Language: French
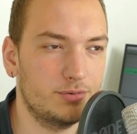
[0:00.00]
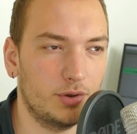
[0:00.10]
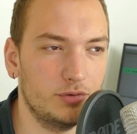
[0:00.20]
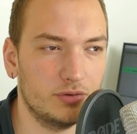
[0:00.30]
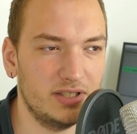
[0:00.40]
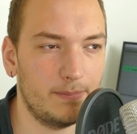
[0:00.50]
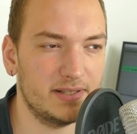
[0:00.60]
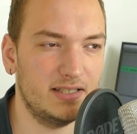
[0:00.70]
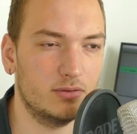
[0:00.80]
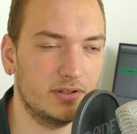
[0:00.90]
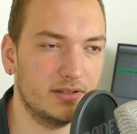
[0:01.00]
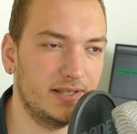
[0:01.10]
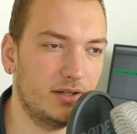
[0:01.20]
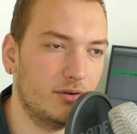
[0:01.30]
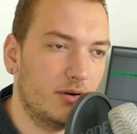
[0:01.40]
je me suis rendu compte il n'y a pas si longtemps,
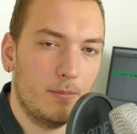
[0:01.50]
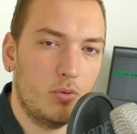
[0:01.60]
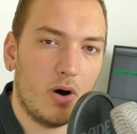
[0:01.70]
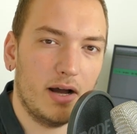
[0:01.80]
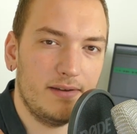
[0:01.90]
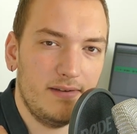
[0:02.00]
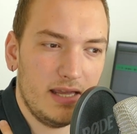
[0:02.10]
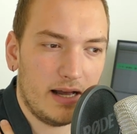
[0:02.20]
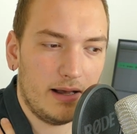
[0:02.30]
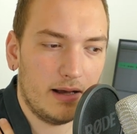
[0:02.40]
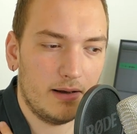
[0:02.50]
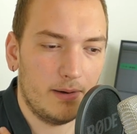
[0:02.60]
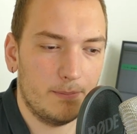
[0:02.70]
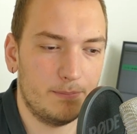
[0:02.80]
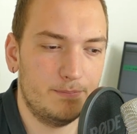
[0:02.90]
c'est que pour arriver à
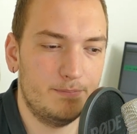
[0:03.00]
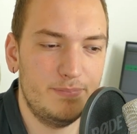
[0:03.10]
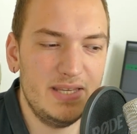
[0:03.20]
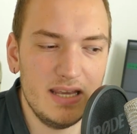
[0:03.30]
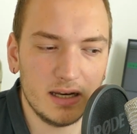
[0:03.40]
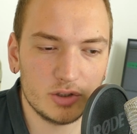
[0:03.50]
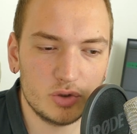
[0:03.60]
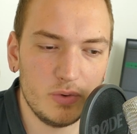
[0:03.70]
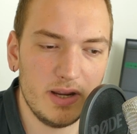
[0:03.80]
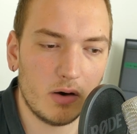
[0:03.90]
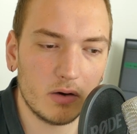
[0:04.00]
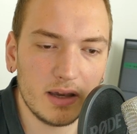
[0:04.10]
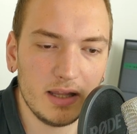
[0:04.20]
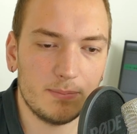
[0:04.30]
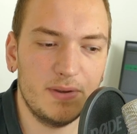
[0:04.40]
bien jouer en
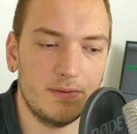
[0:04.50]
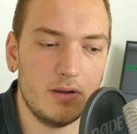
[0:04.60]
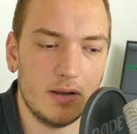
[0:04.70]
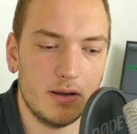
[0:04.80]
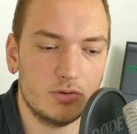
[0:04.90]
rythme et,